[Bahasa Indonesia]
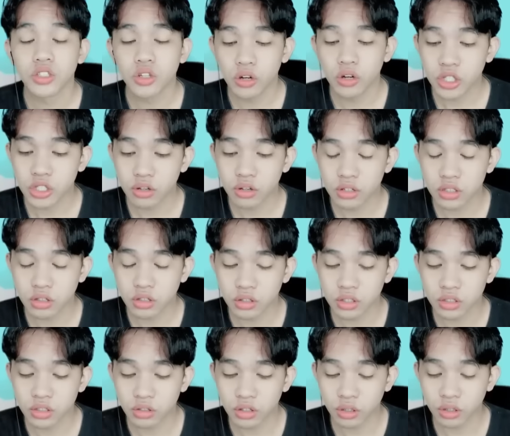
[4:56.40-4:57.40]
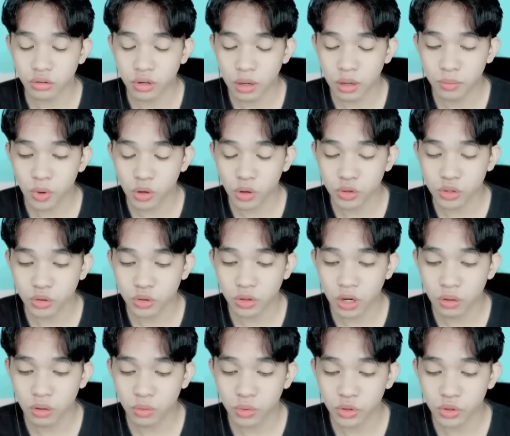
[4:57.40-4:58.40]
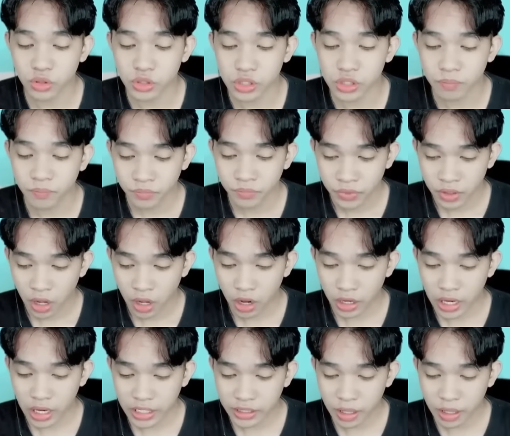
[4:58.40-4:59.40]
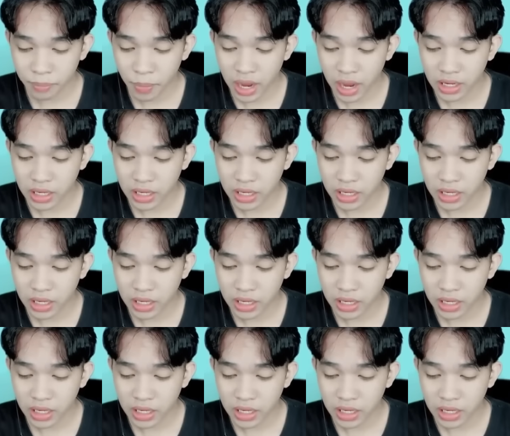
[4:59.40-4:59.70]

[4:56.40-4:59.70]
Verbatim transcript: Sorry, sorry, sorry, sorry. Kurang fokus, kurang fokus. Oke, kita